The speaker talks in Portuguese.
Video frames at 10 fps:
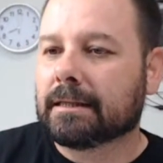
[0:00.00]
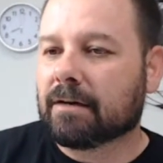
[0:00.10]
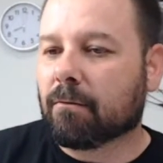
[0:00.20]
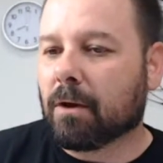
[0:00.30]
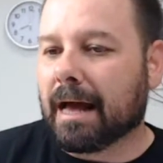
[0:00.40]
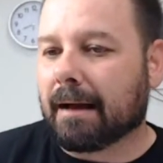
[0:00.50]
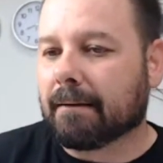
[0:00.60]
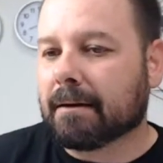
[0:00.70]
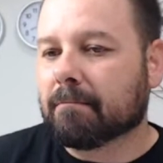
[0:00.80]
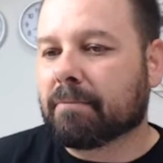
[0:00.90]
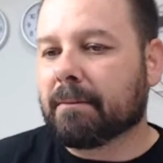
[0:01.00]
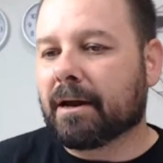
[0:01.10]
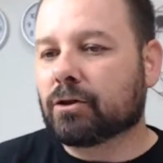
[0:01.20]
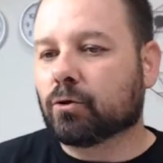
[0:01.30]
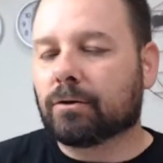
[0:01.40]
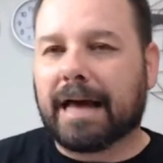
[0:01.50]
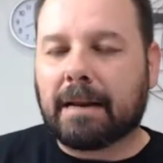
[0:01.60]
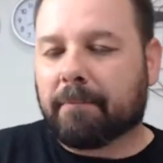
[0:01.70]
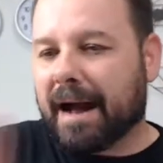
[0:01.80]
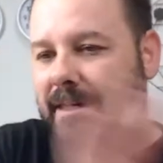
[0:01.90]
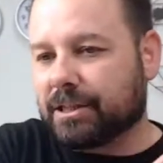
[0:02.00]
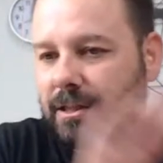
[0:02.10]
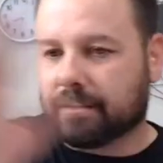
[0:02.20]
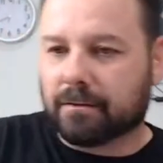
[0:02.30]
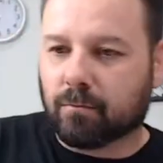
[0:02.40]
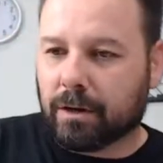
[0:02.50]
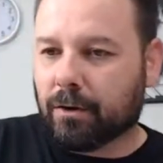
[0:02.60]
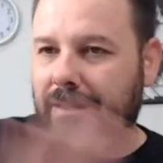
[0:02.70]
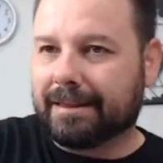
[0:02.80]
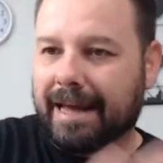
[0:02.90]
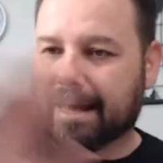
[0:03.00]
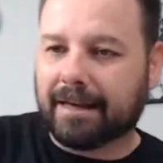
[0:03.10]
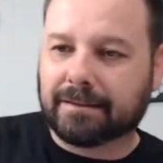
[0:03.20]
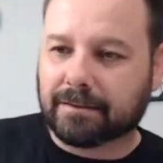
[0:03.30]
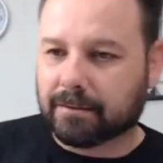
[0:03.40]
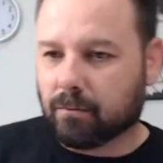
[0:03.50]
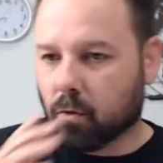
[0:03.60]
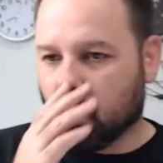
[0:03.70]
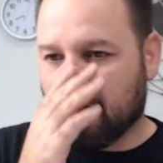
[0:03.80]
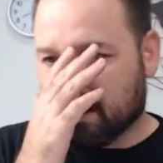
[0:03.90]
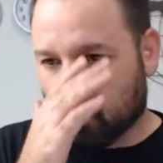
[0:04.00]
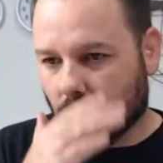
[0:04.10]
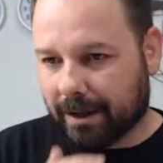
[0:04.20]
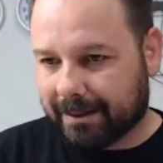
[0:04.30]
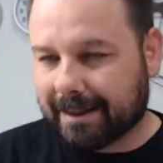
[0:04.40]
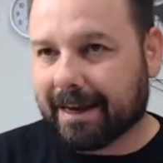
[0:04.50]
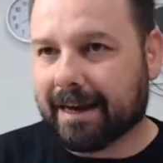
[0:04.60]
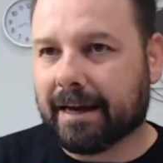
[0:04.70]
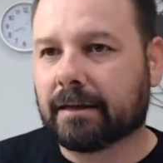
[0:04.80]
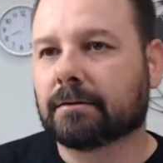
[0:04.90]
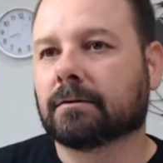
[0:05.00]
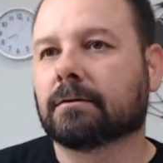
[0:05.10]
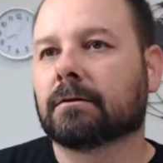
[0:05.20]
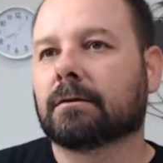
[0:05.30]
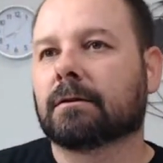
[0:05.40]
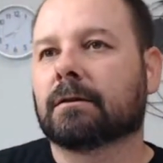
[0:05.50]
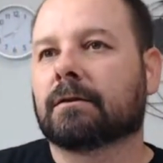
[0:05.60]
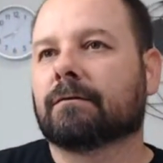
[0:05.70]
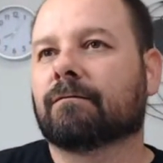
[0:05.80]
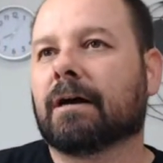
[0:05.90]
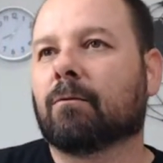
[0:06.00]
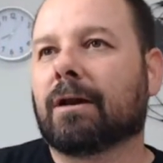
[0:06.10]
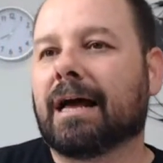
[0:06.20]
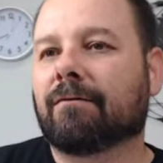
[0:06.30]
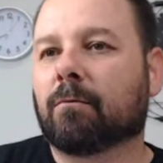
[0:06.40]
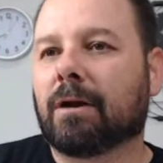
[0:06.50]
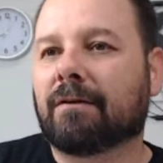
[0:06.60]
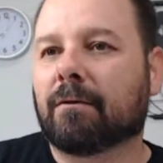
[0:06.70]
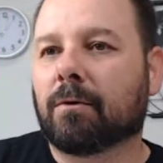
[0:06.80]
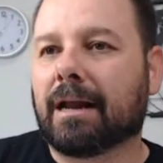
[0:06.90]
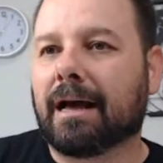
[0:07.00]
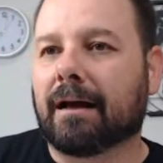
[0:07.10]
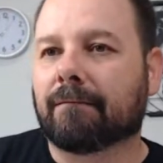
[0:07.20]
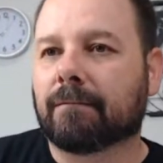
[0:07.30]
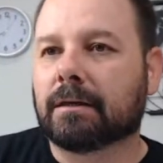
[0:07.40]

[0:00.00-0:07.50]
Então vamos lá. Primeiro de tudo, Dali Pati. Boa noite. Boa noite. Vamos lá, vamos lá, vamos lá.